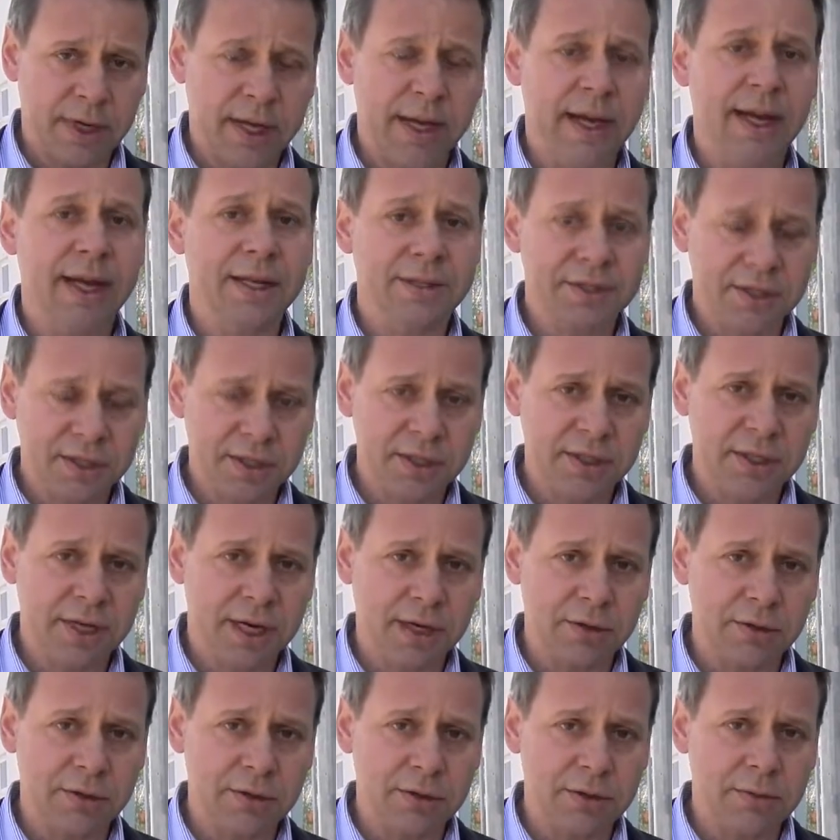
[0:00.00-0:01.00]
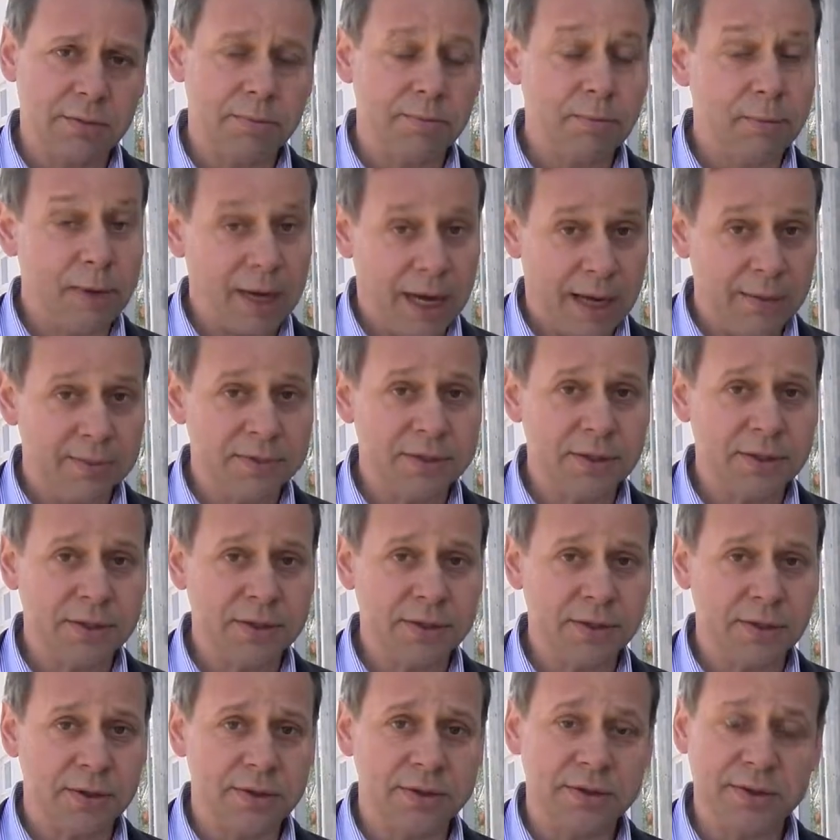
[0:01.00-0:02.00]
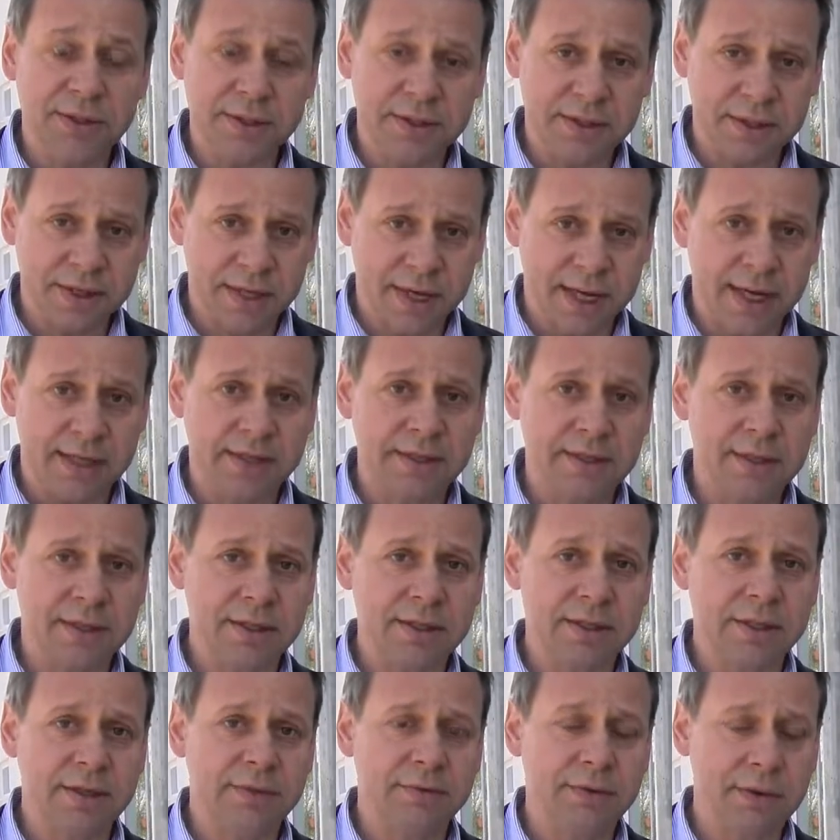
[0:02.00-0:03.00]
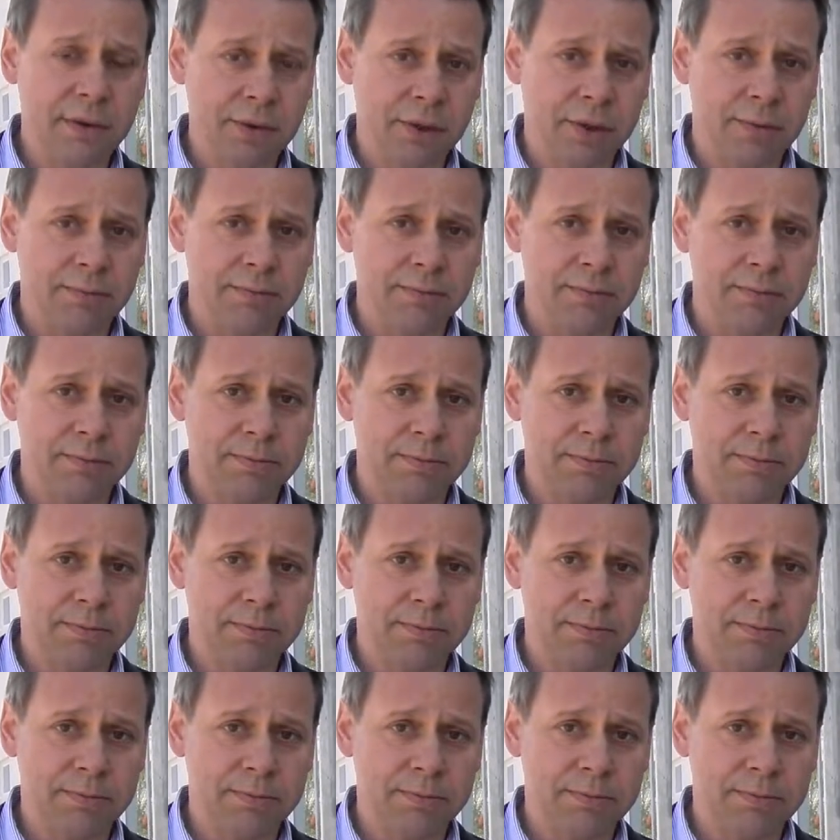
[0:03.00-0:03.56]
Herzlichen Dank und bleiben Sie gesund. Sie sind herzlich willkommen.